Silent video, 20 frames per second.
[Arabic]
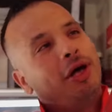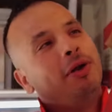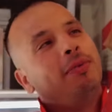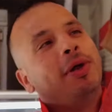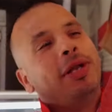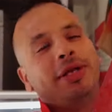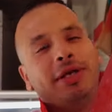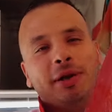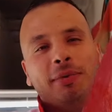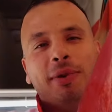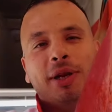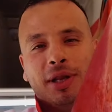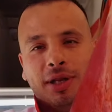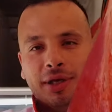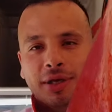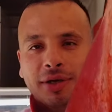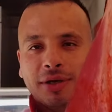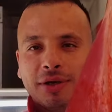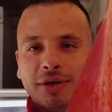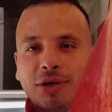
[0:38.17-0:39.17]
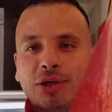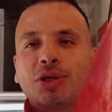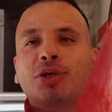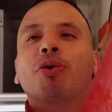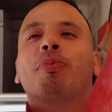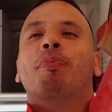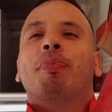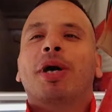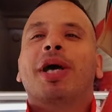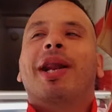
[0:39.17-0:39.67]
بنتي البلدي
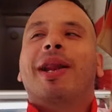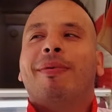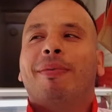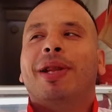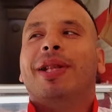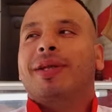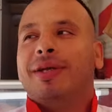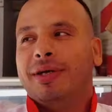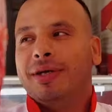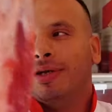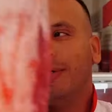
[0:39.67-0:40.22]
السوبر بنتي